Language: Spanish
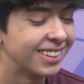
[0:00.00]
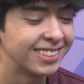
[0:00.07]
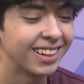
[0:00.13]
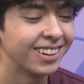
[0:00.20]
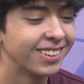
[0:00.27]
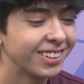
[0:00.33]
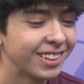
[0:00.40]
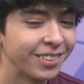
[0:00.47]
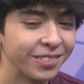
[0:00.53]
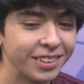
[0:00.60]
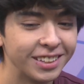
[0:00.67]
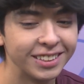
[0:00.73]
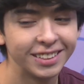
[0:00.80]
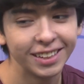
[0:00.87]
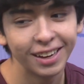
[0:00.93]
Es, algo que
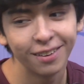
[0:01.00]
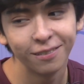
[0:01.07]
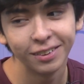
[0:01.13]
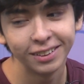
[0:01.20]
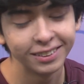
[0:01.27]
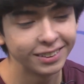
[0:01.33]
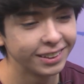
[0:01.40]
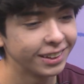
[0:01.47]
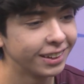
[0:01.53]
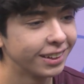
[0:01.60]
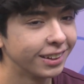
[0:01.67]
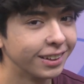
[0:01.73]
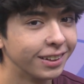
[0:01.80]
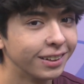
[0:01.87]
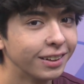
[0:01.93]

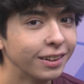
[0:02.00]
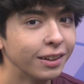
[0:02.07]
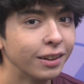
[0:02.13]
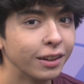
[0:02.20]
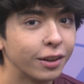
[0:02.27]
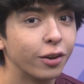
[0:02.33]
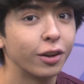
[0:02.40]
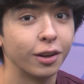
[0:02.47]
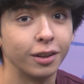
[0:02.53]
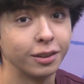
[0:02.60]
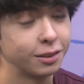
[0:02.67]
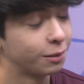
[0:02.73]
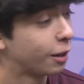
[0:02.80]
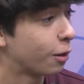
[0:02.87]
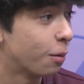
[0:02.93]
definitivamente creo que
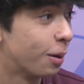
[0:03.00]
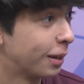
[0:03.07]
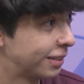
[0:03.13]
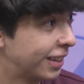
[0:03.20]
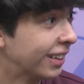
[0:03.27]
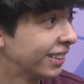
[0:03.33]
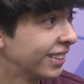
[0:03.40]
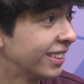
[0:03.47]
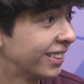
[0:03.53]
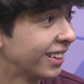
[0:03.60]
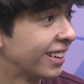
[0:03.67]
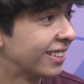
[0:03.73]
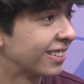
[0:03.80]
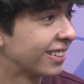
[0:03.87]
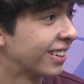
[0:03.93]
es algo bastante
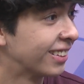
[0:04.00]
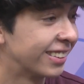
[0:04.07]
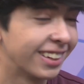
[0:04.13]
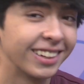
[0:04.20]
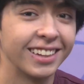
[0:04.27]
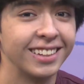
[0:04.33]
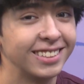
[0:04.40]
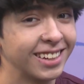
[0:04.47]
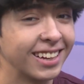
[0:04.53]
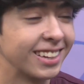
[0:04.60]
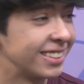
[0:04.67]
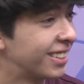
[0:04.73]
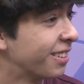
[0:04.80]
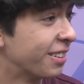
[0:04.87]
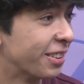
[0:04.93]
interesante. Quien sea que
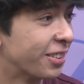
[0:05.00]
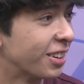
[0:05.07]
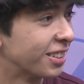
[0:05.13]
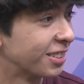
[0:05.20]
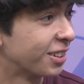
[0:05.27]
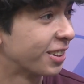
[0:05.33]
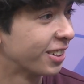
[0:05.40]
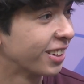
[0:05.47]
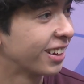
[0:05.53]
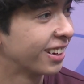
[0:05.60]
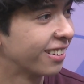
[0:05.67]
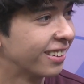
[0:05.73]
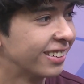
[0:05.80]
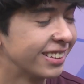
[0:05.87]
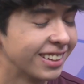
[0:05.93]
esté viendo esto, creo que
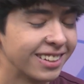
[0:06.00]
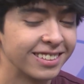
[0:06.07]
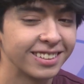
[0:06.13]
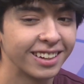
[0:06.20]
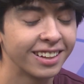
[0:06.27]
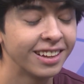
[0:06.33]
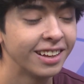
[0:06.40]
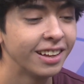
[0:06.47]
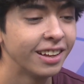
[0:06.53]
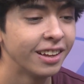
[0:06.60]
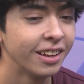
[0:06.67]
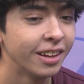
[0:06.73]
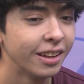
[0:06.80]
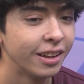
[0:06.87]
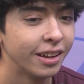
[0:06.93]
le va a interesar.
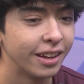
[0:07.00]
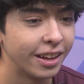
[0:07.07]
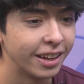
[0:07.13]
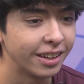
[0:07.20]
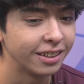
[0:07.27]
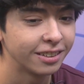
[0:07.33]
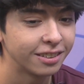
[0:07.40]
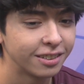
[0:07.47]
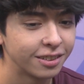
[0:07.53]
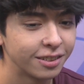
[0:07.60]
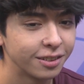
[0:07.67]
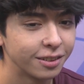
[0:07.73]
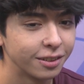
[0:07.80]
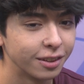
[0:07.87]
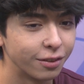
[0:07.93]
¿Qué?
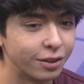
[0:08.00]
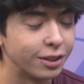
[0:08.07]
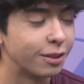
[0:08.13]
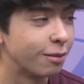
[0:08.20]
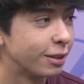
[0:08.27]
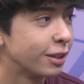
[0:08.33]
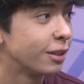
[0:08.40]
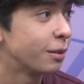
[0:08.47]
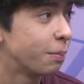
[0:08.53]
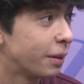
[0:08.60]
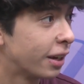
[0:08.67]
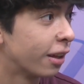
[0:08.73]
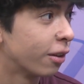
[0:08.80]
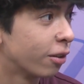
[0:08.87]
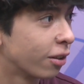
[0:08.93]
Es definitivamente
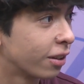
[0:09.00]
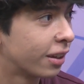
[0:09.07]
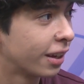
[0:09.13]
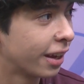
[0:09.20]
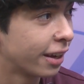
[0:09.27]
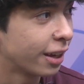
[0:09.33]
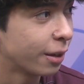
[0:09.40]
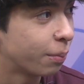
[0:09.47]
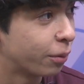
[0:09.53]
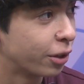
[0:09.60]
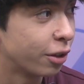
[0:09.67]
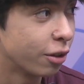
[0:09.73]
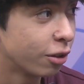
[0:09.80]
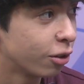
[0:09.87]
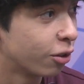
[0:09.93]
inspirador que hayas
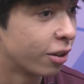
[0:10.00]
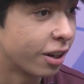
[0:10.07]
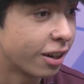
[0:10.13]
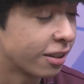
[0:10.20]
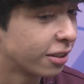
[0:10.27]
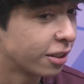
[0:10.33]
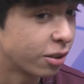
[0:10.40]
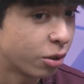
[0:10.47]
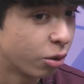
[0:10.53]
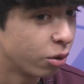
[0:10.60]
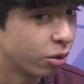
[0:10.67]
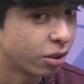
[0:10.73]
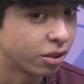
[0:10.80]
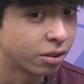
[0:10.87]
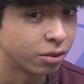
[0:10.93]
podido lograr hacer
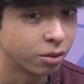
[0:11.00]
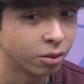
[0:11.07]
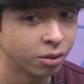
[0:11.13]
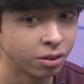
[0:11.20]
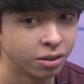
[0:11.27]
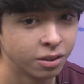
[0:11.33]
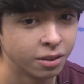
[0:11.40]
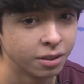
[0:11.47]
todo esto.